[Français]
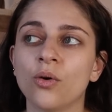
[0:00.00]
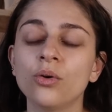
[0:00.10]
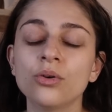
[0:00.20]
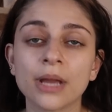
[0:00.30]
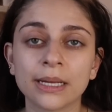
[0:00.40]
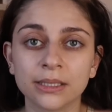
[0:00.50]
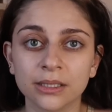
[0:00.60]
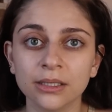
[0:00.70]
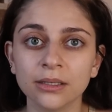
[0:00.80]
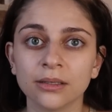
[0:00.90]
on lui a
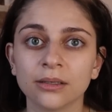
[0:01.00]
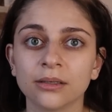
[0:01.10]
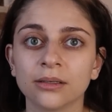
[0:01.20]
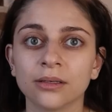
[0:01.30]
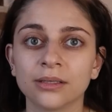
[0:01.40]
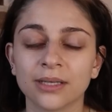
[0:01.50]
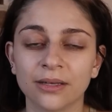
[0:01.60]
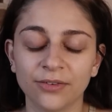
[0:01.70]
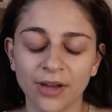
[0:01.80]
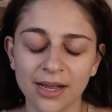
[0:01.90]
dit
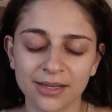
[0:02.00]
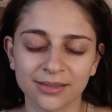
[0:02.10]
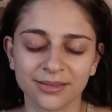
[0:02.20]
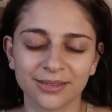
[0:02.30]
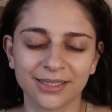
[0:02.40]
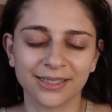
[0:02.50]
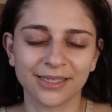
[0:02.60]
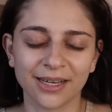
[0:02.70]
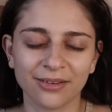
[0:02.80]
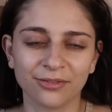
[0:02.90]
cette phrase
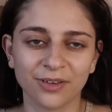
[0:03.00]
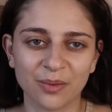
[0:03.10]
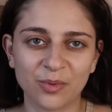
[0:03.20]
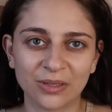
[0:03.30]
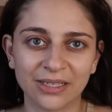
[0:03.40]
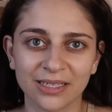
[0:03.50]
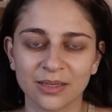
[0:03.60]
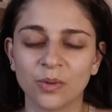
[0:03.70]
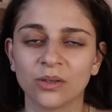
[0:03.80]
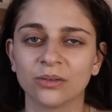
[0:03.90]
qui est vraiment
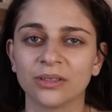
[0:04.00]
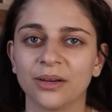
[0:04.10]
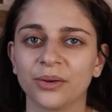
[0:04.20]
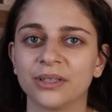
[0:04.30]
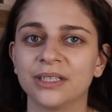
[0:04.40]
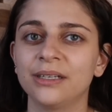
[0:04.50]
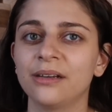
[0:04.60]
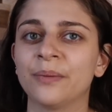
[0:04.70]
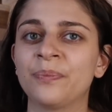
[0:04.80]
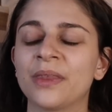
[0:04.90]
très importante à
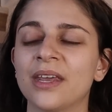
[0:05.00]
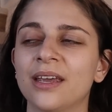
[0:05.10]
retenir